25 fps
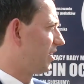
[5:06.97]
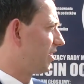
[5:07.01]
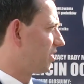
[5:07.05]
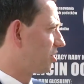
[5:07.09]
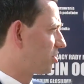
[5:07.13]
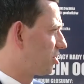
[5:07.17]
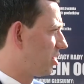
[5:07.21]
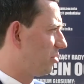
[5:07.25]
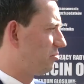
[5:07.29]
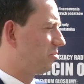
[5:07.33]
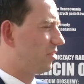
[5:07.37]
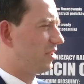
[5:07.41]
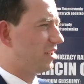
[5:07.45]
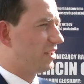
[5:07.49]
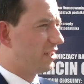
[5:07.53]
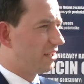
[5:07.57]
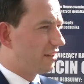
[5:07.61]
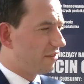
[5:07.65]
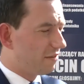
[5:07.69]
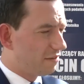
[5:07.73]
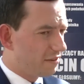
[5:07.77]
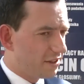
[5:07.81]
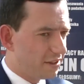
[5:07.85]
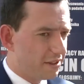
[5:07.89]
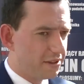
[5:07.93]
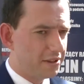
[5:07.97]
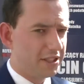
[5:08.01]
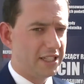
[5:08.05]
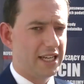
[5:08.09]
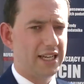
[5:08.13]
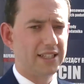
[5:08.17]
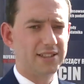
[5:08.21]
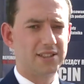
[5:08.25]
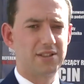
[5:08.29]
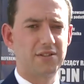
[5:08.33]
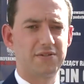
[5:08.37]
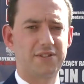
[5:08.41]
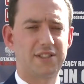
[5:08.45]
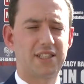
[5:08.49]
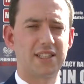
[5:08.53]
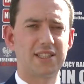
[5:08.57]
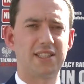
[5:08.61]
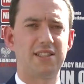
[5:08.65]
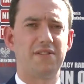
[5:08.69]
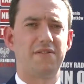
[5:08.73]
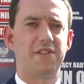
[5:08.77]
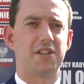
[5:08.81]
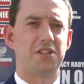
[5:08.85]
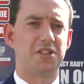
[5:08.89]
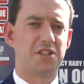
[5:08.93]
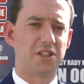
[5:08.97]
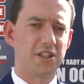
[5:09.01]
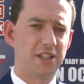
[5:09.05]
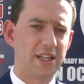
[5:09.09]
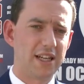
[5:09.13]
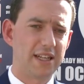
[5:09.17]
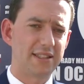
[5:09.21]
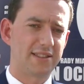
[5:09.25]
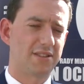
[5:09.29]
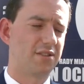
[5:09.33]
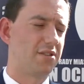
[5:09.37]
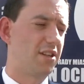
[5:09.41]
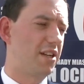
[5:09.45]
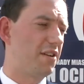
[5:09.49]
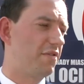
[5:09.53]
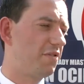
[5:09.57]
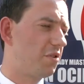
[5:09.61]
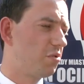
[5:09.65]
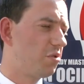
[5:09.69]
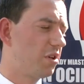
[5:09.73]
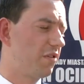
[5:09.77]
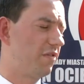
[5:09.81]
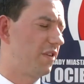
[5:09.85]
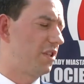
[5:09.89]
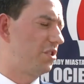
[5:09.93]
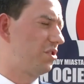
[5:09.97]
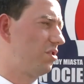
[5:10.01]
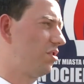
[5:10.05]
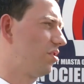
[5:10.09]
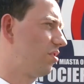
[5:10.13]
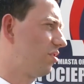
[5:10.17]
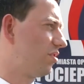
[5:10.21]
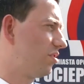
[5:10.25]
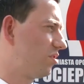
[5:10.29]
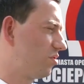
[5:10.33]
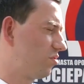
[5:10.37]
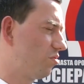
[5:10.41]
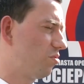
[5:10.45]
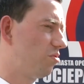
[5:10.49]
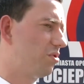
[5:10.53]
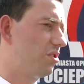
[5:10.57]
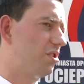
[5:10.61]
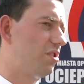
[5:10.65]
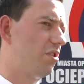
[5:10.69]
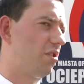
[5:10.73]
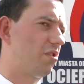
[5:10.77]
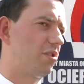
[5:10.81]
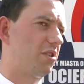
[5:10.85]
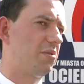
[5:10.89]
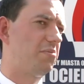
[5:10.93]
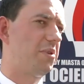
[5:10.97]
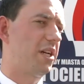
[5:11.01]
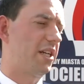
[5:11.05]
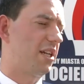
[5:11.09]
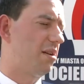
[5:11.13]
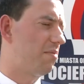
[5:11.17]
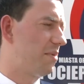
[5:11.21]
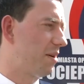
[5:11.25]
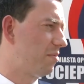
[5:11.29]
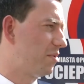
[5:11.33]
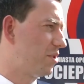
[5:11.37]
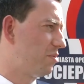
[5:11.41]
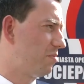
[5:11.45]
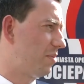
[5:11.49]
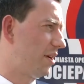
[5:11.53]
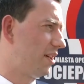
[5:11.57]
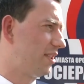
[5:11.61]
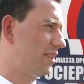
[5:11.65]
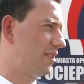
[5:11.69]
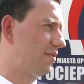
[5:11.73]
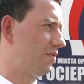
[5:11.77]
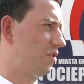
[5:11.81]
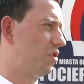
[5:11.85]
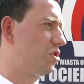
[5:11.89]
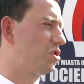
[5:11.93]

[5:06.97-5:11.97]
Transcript: żeby jasno wskazywać, jasno nawoływać do dyskusji o tym, jakie ma być państwo.